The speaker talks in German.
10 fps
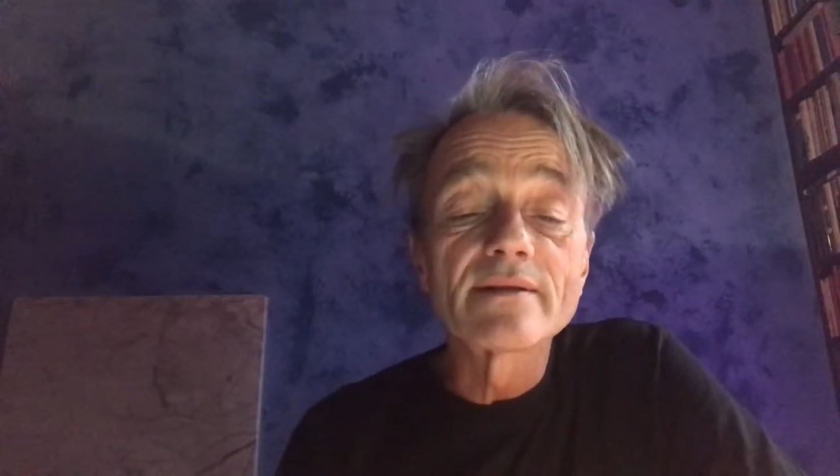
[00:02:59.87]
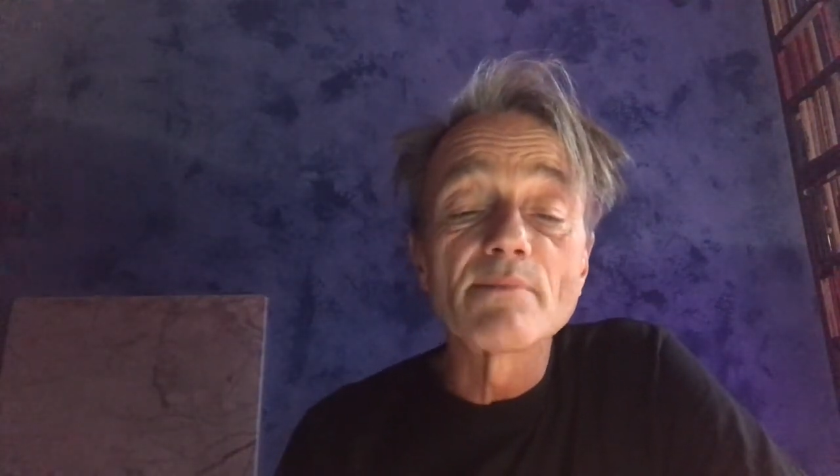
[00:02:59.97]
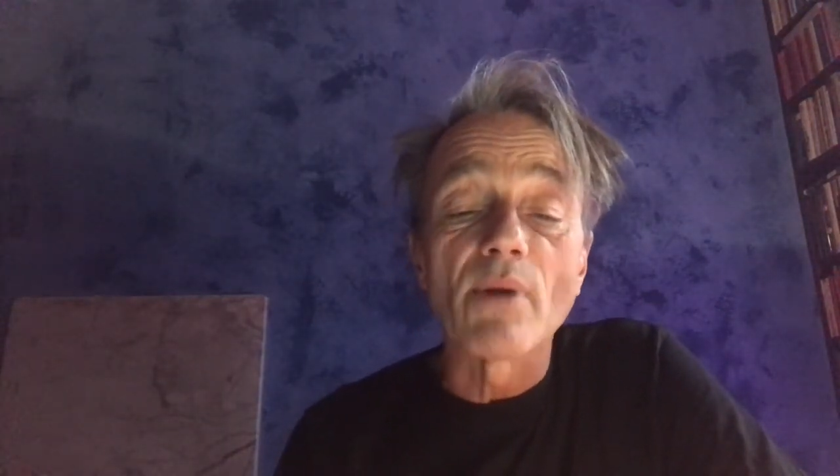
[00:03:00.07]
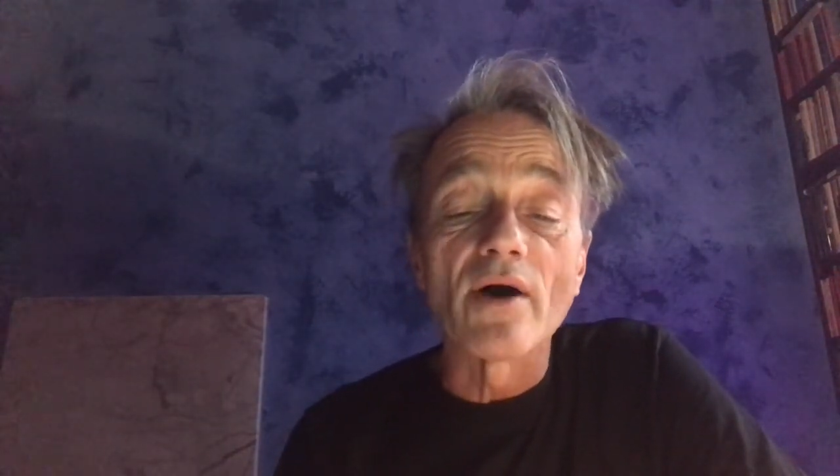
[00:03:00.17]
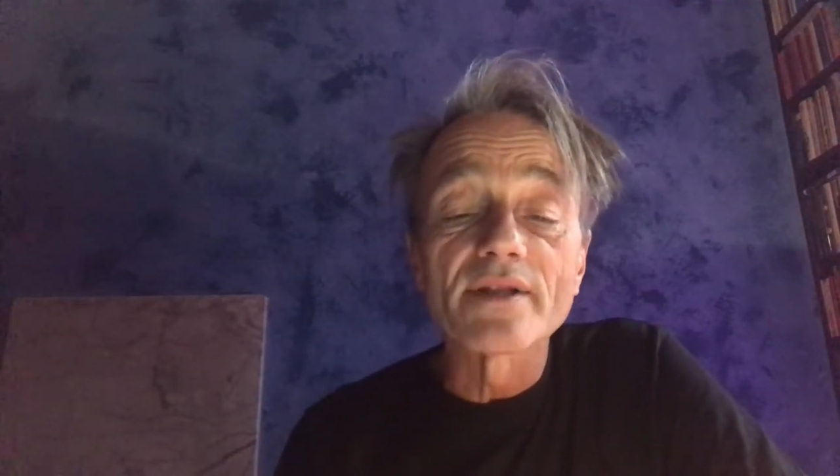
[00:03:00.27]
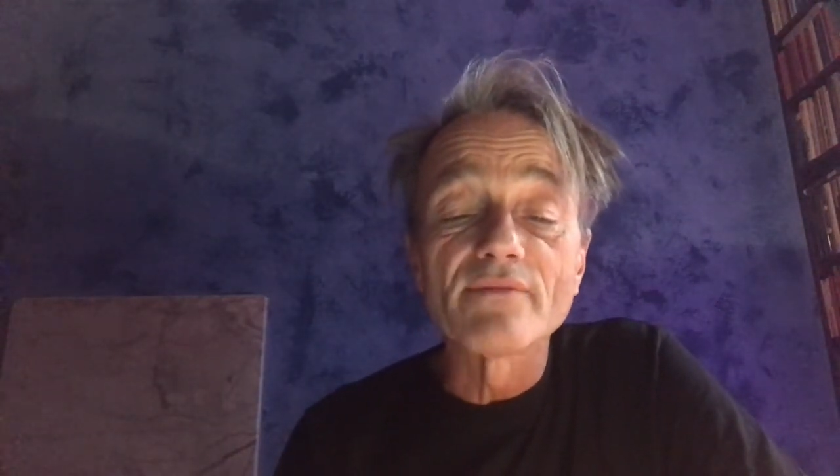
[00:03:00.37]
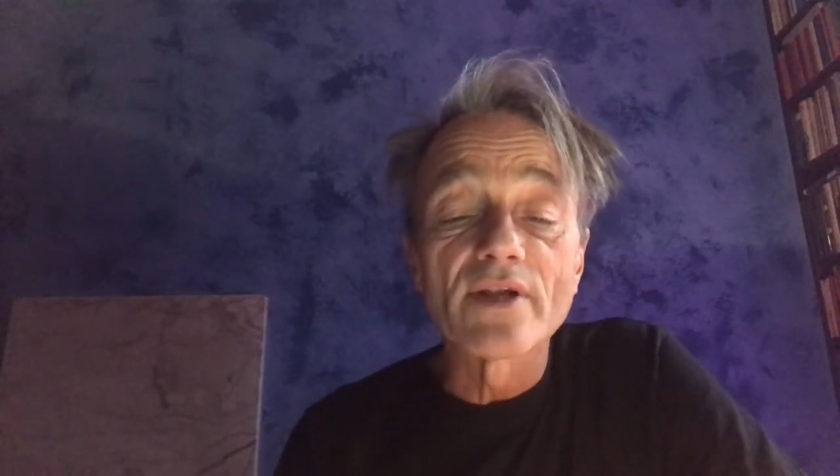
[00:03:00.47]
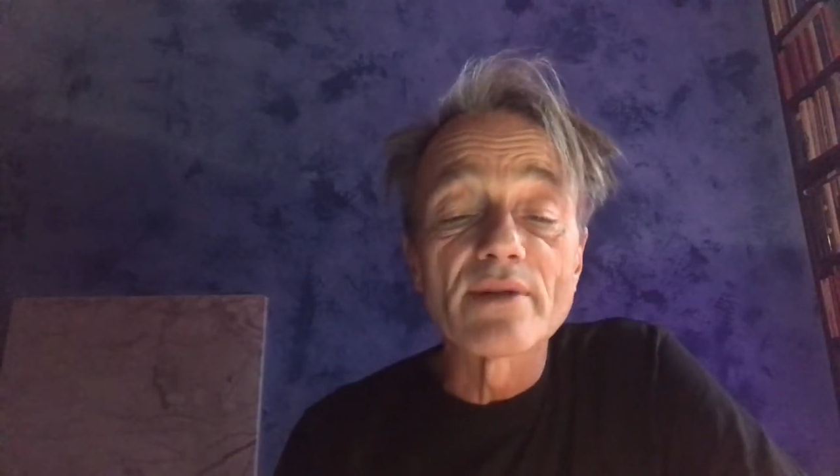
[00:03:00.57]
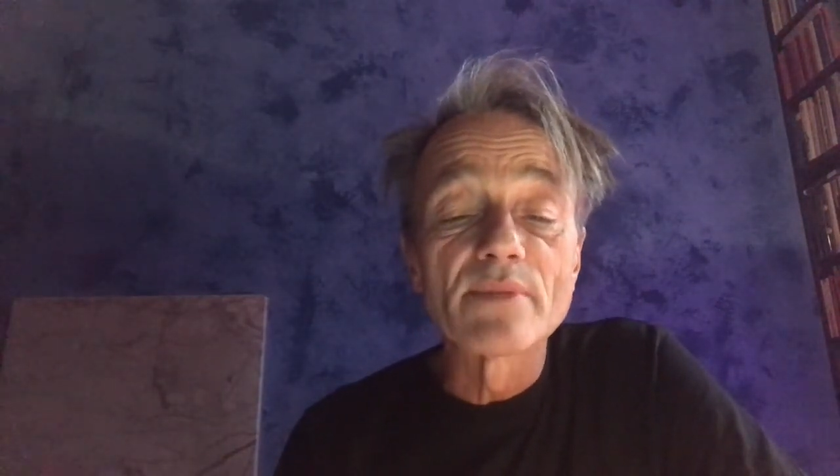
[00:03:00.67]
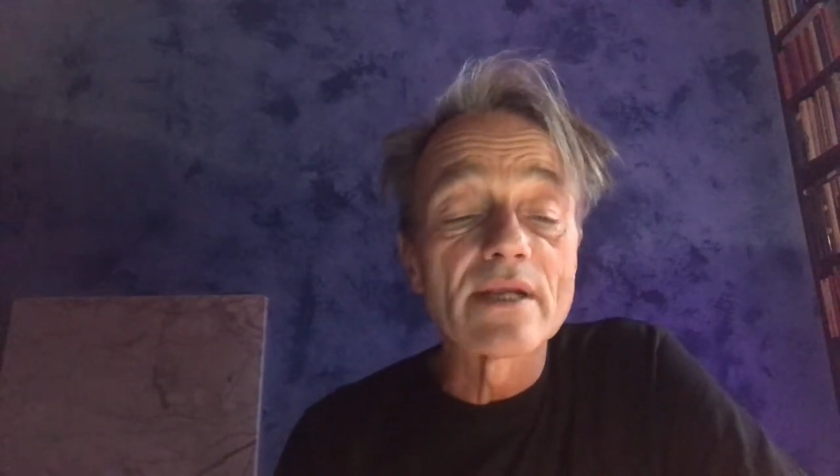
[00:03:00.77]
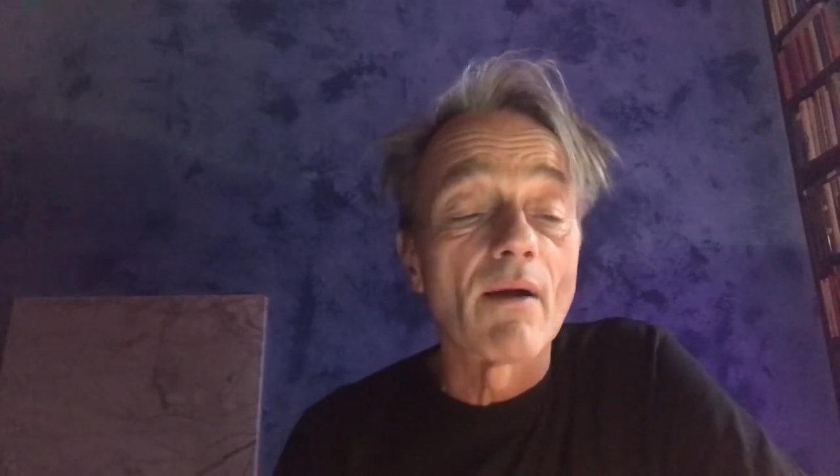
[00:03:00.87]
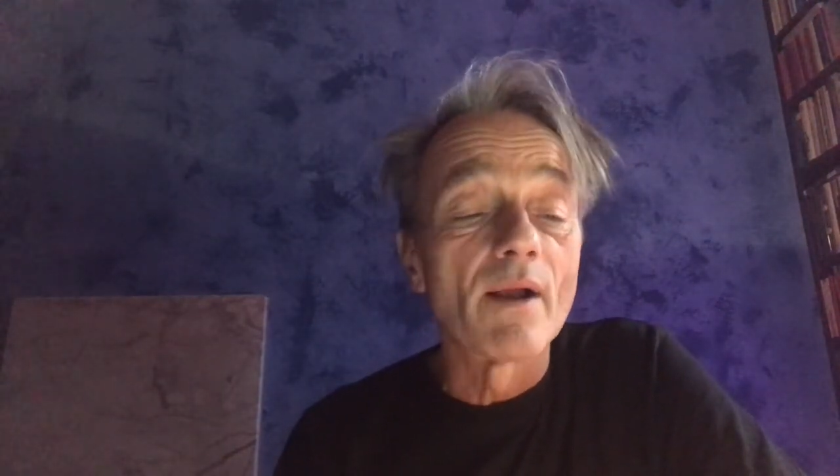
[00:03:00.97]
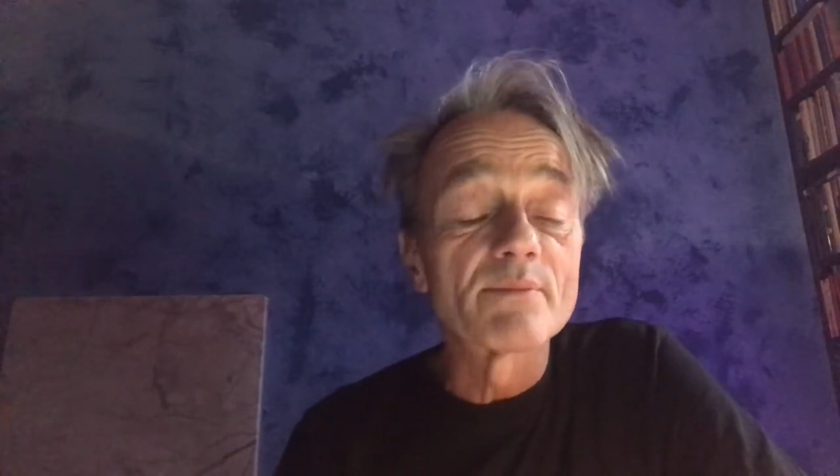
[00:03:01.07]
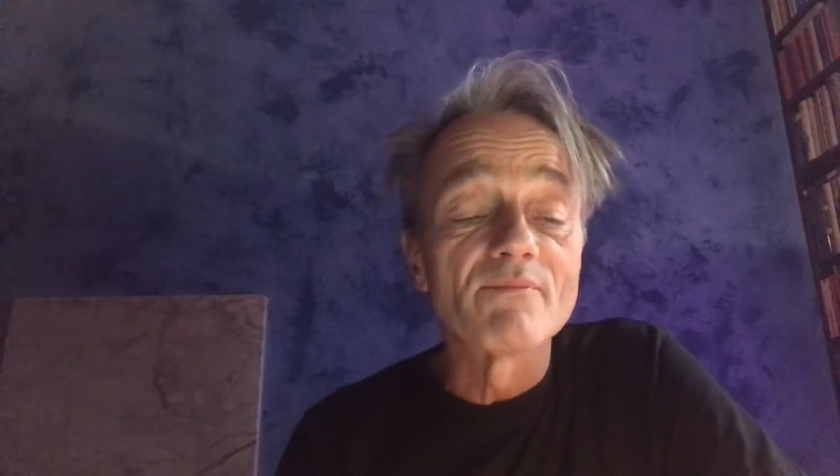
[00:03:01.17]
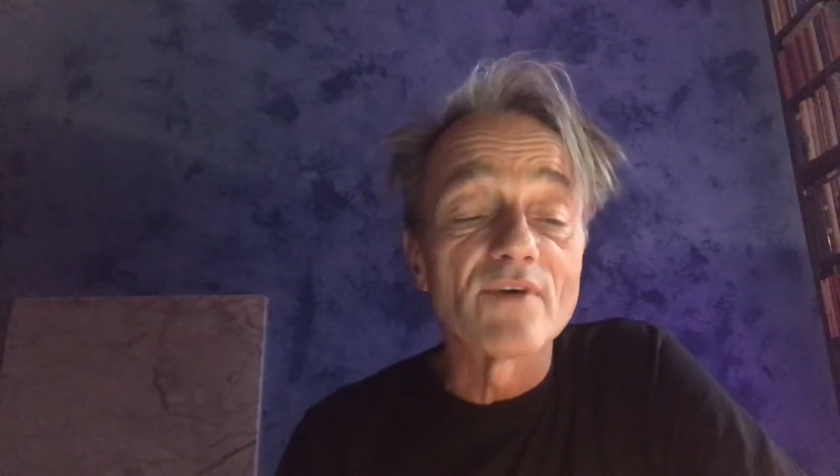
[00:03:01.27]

die Badewanne mit kaltem